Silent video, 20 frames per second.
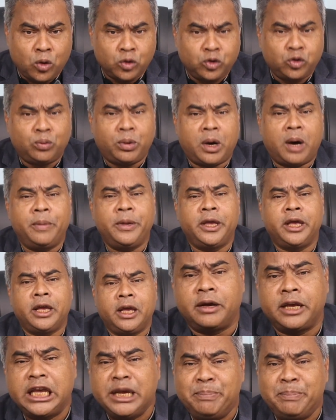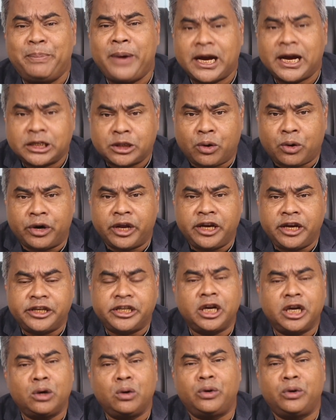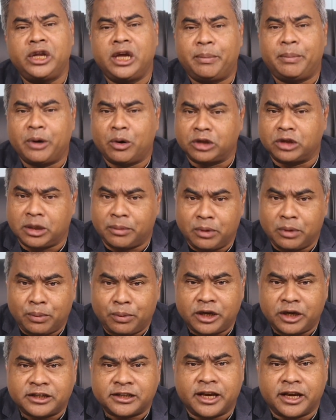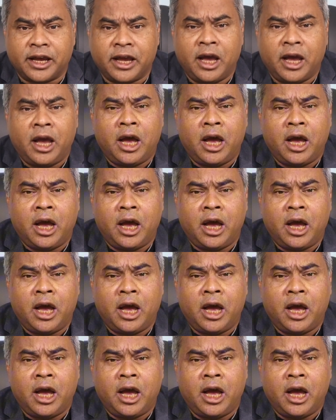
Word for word: কতভাবে ইম্প্যাক্ট করে সেগুলো নিয়ে আমরা কথা বলবো আজকে